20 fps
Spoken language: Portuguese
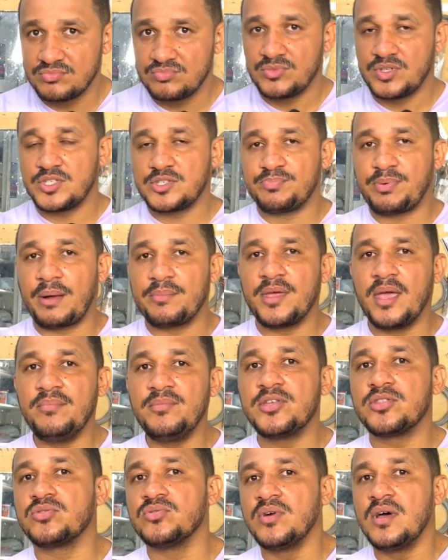Isso para mim é
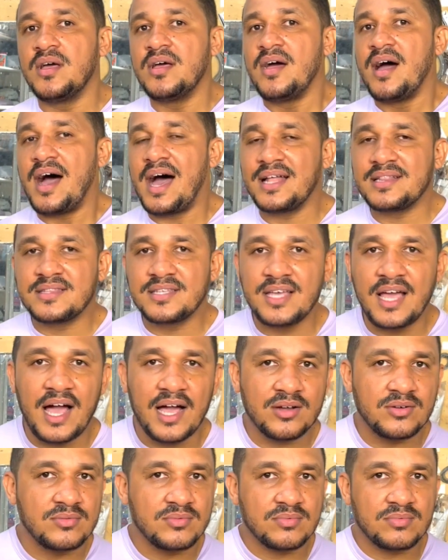mito. Ah,
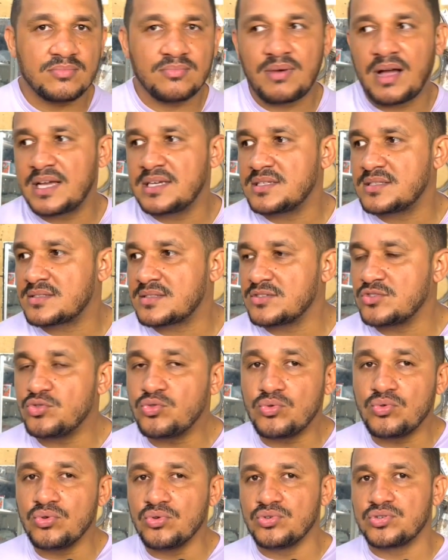Tiago, mas o
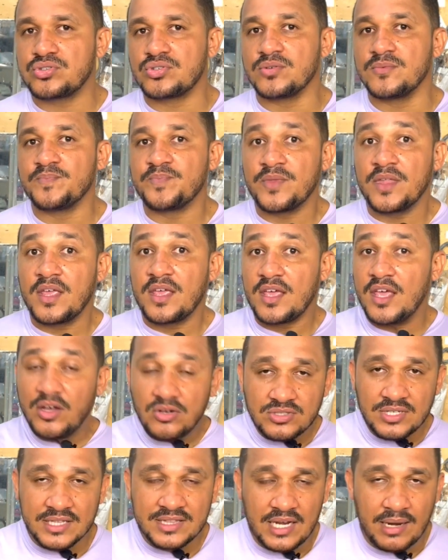custo. Eu
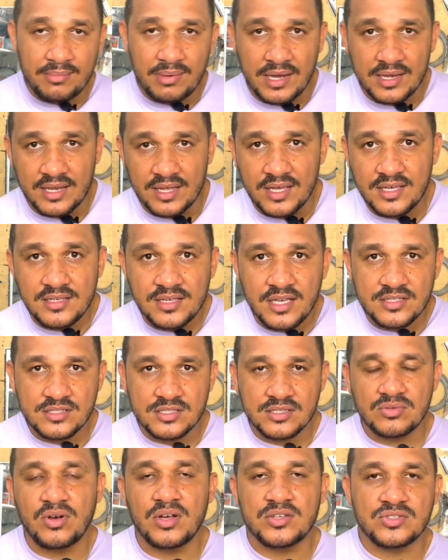já trabalhei em
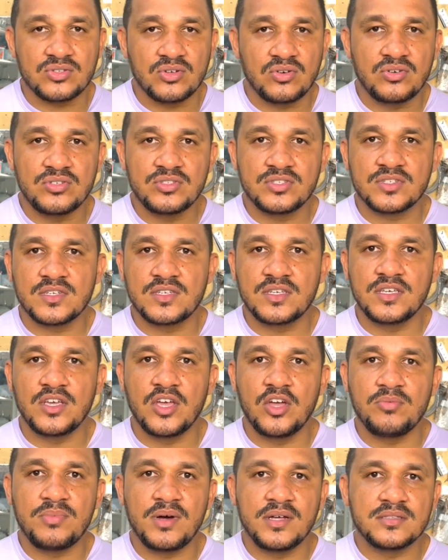situações que
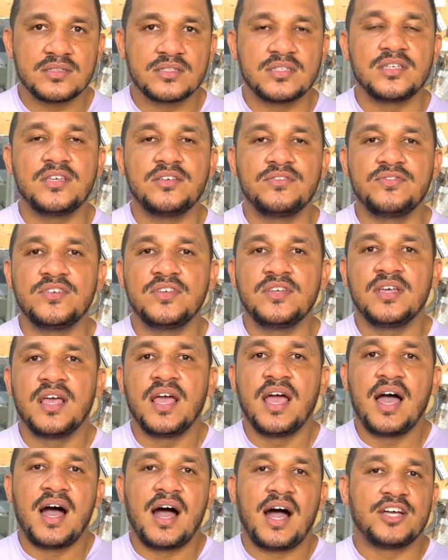eu mantive
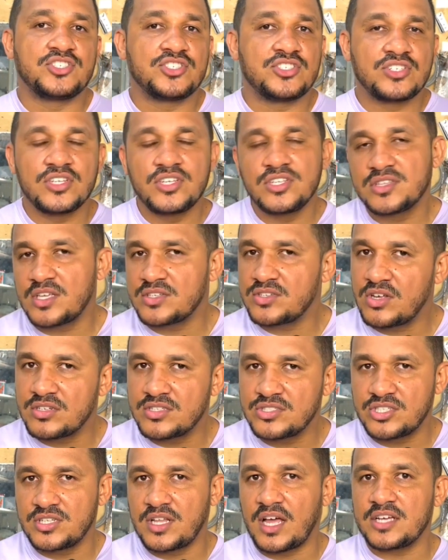as tintas
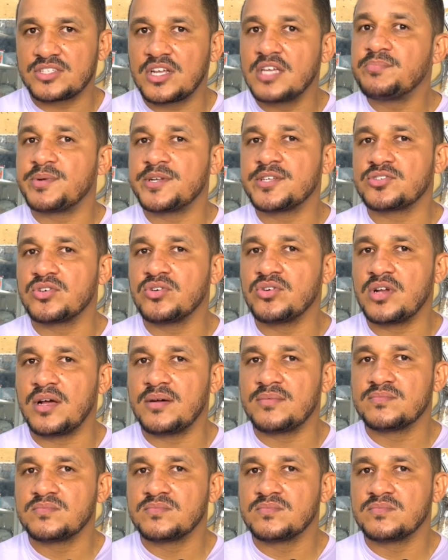originais da impressora.